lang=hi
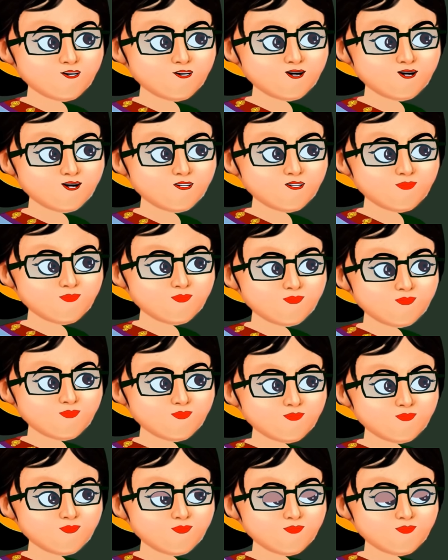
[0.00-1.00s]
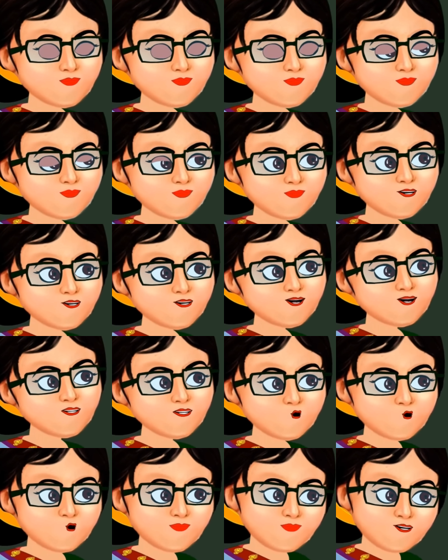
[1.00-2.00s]
कहाँ पर है पढ़ाई
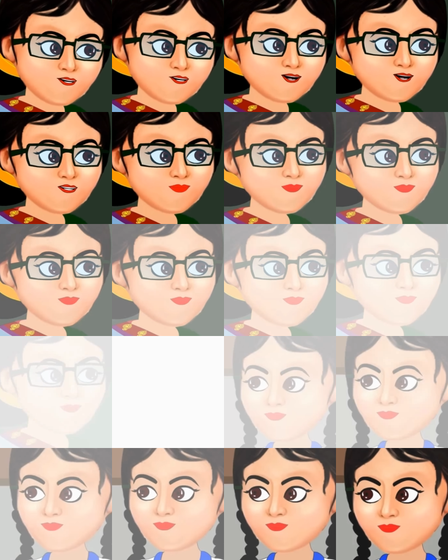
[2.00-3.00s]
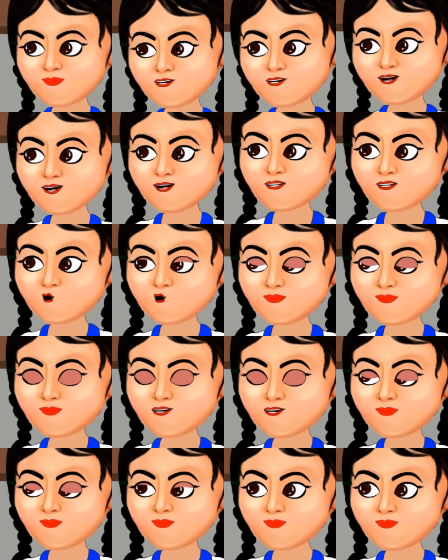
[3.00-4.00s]
पर ध्यान दो कुछ नहीं
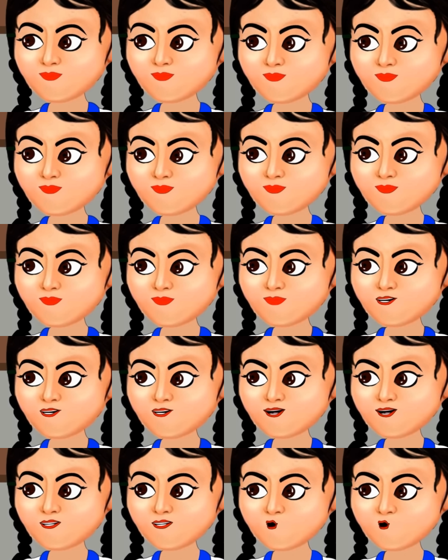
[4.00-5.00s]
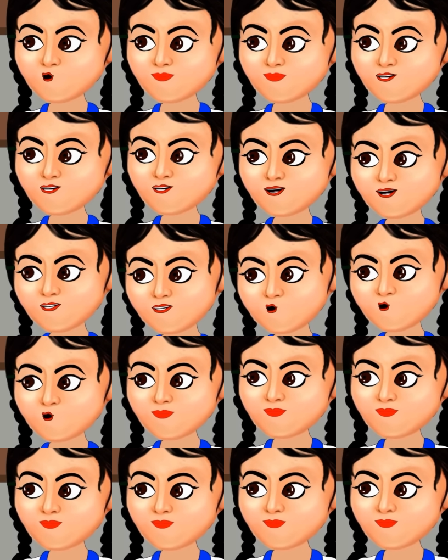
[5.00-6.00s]
मैम बस कुछ ढूंढ रही
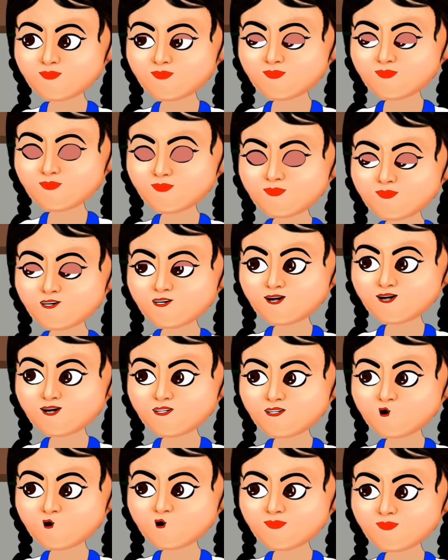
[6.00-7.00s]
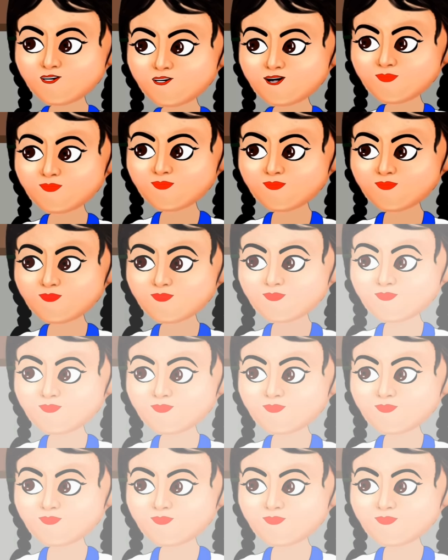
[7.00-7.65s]
थी जो मिला नहीं